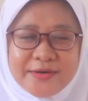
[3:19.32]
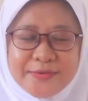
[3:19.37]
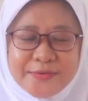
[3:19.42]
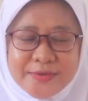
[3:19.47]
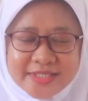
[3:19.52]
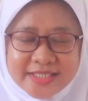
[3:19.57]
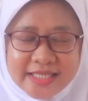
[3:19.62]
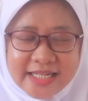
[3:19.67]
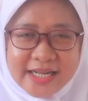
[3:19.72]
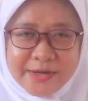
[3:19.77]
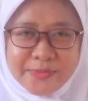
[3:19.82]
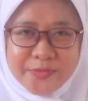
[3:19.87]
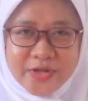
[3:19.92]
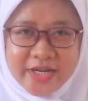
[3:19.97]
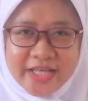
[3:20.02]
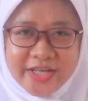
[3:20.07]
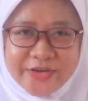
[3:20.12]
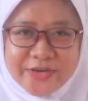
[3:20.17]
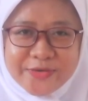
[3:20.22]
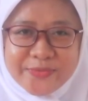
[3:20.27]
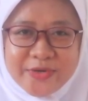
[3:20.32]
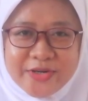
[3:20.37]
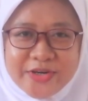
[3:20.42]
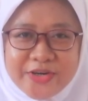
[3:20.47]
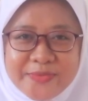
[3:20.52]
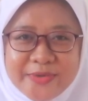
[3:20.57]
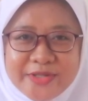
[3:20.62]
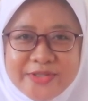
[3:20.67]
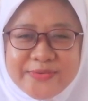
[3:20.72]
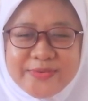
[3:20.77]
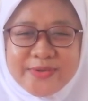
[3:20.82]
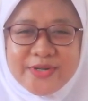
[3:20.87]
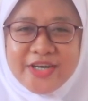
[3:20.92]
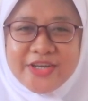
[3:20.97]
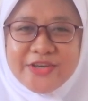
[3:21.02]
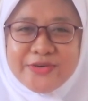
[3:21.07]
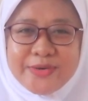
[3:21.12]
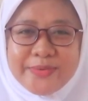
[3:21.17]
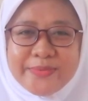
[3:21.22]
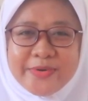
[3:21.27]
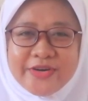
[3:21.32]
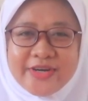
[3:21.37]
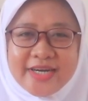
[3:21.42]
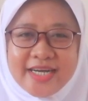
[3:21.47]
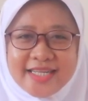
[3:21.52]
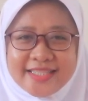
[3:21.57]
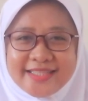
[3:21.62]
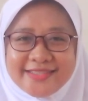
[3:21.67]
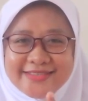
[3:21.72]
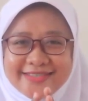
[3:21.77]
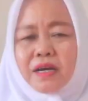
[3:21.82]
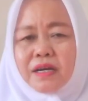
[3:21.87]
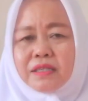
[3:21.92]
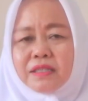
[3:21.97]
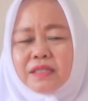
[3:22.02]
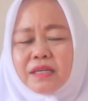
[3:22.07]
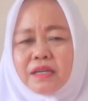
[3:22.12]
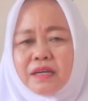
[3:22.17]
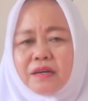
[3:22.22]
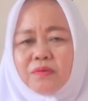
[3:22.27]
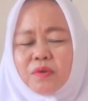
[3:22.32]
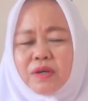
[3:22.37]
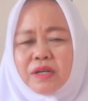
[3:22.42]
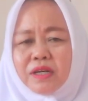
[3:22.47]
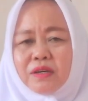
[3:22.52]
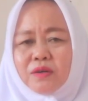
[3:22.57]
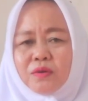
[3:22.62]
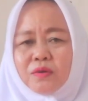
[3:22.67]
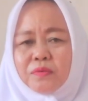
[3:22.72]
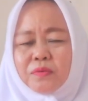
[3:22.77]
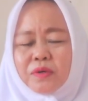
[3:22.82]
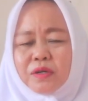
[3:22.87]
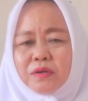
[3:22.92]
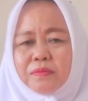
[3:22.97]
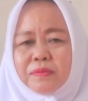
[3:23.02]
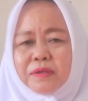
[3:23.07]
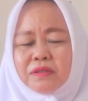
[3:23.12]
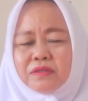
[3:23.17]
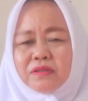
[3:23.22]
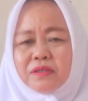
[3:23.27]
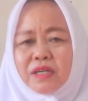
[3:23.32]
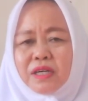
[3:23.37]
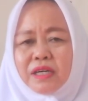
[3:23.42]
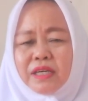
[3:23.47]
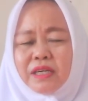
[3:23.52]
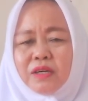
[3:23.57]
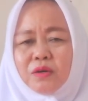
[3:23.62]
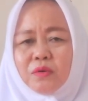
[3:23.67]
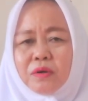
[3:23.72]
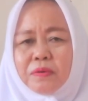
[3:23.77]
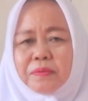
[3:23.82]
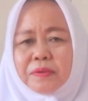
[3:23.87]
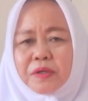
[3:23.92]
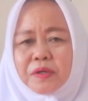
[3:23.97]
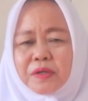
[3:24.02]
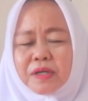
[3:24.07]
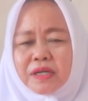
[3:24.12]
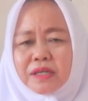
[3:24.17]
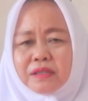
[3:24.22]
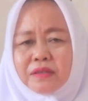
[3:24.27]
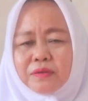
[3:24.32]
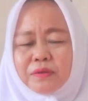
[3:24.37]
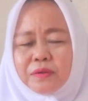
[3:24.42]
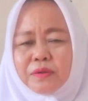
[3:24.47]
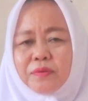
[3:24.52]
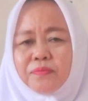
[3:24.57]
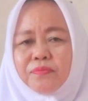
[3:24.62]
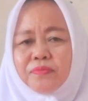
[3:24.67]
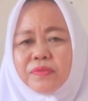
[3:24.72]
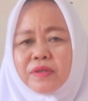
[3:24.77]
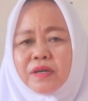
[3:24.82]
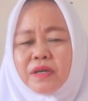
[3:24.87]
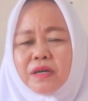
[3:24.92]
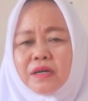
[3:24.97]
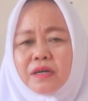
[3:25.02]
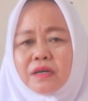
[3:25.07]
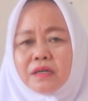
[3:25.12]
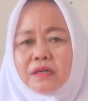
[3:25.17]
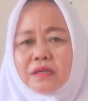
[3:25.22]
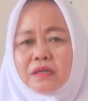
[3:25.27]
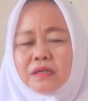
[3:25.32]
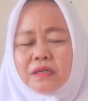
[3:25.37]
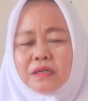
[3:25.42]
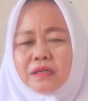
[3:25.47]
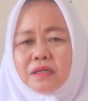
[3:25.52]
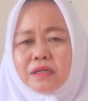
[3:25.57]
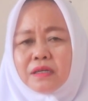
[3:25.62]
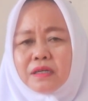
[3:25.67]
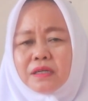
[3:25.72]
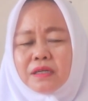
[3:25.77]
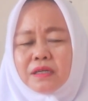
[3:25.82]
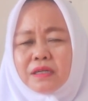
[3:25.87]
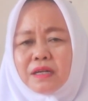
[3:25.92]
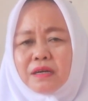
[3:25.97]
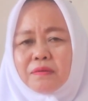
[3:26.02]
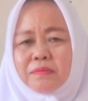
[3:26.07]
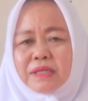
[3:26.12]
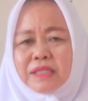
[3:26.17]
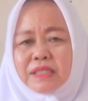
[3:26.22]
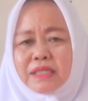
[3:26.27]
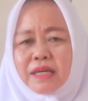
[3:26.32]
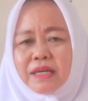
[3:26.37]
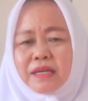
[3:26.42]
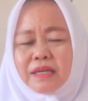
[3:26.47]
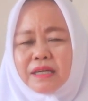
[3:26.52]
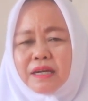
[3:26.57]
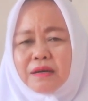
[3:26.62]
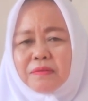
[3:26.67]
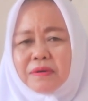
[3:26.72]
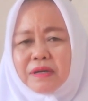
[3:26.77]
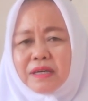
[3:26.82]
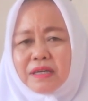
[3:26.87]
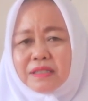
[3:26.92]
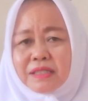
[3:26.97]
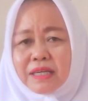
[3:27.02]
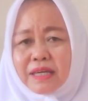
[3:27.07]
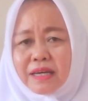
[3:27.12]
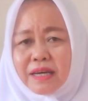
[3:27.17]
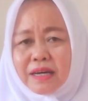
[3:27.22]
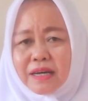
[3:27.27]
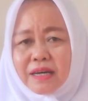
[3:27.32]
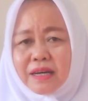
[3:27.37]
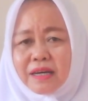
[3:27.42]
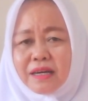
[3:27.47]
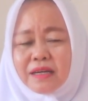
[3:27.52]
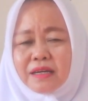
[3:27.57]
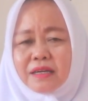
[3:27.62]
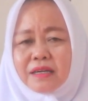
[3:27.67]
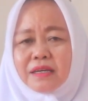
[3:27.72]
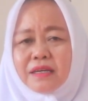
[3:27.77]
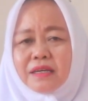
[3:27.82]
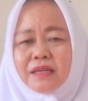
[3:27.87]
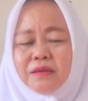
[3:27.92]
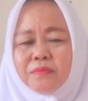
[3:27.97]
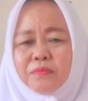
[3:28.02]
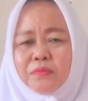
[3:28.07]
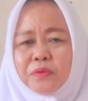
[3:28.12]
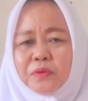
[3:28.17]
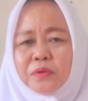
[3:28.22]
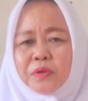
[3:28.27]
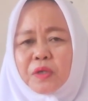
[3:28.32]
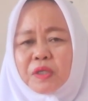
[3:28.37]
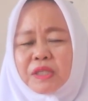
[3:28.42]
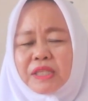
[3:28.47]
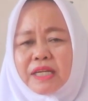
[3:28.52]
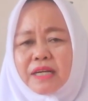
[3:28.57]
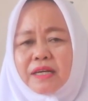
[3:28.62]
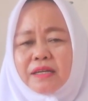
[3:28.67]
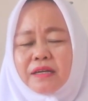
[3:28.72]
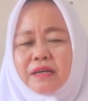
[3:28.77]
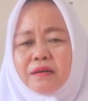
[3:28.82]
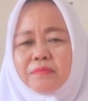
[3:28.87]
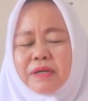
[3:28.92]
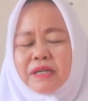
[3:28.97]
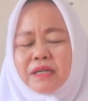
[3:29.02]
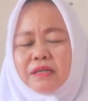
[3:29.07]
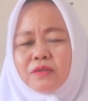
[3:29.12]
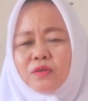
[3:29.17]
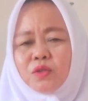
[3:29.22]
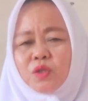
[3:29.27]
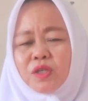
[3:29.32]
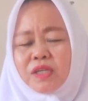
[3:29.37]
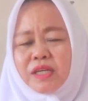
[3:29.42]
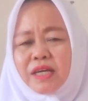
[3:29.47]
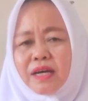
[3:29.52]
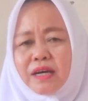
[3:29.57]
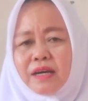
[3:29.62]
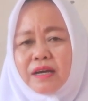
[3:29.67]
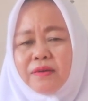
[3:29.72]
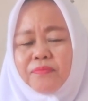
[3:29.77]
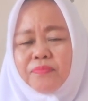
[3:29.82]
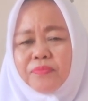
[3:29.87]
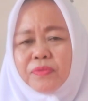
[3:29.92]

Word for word: Wassalamualaikum warahmatullahi wabarakatuh. Assalamualaikum warahmatullahi wabarakatuh. Eh, nama saya nama saya Ibu Dr. Anda Maratusulha